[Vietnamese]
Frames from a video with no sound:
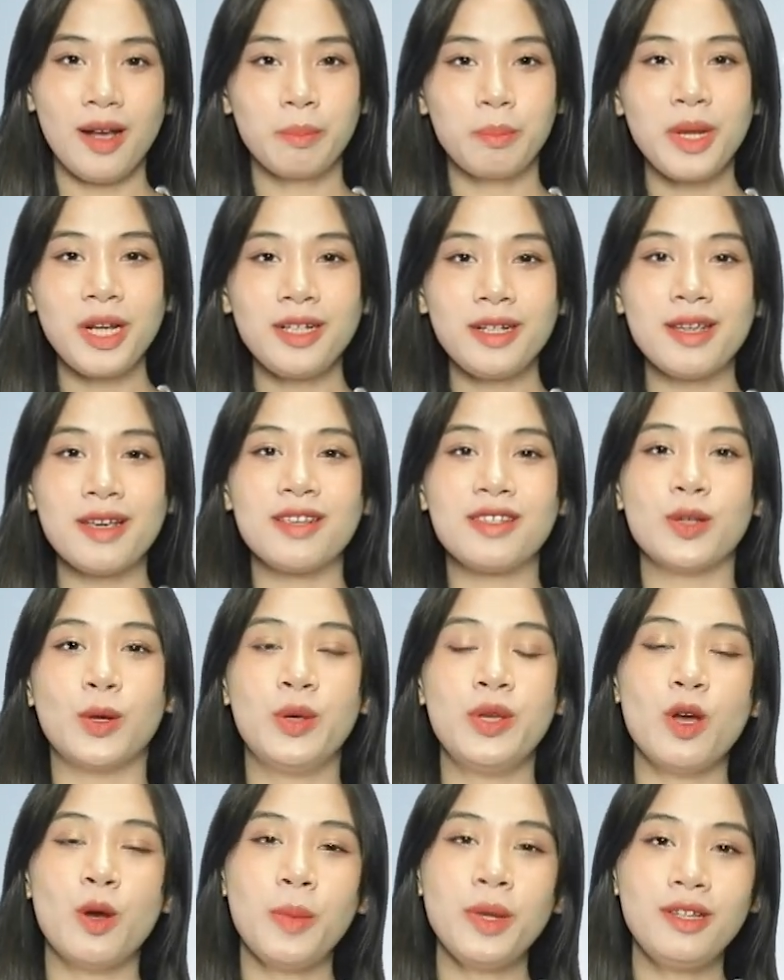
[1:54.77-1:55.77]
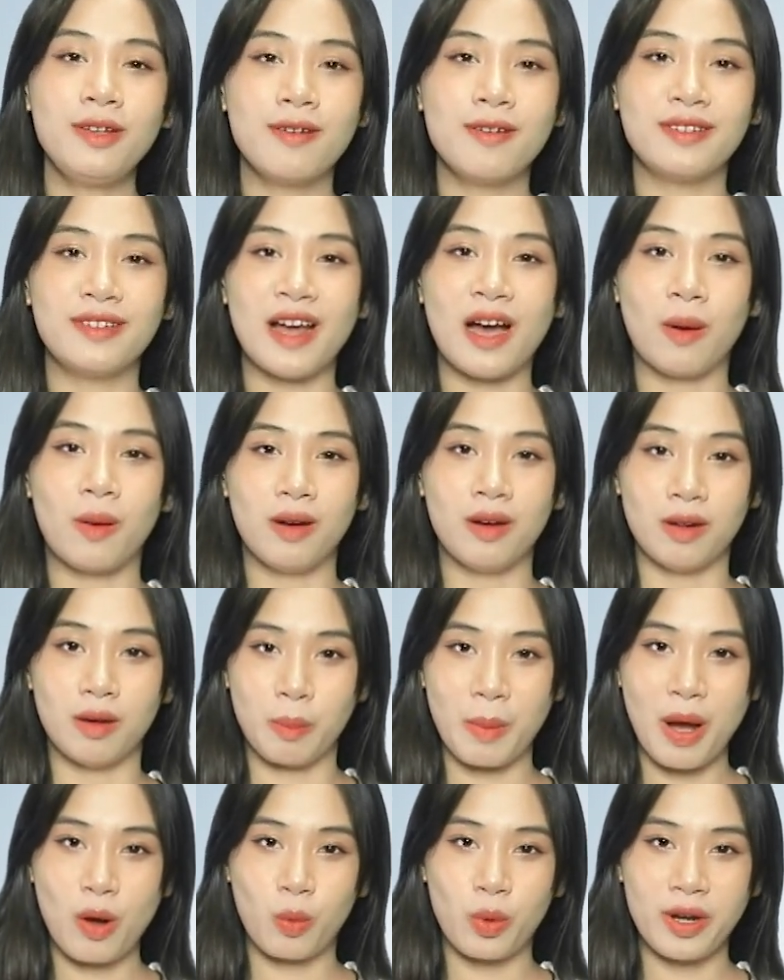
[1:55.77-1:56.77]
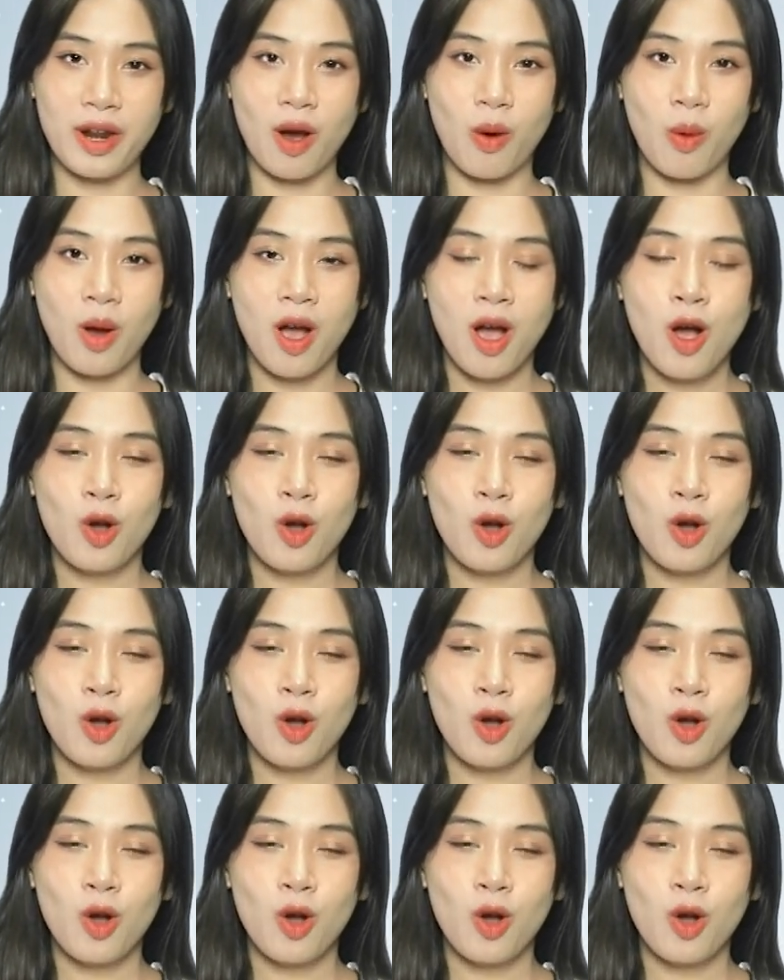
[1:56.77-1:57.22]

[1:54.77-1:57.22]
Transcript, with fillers: bất kỳ dấu hiệu bất thường nào ở bao quy đầu